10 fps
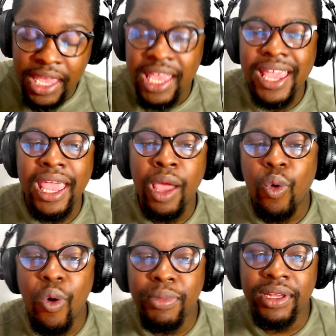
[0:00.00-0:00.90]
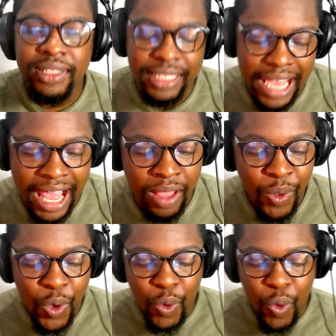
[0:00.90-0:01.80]
recomeçar
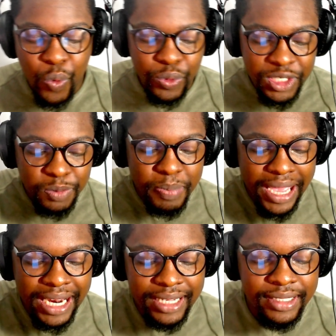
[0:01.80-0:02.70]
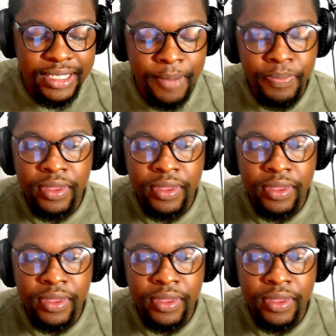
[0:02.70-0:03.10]
com esperança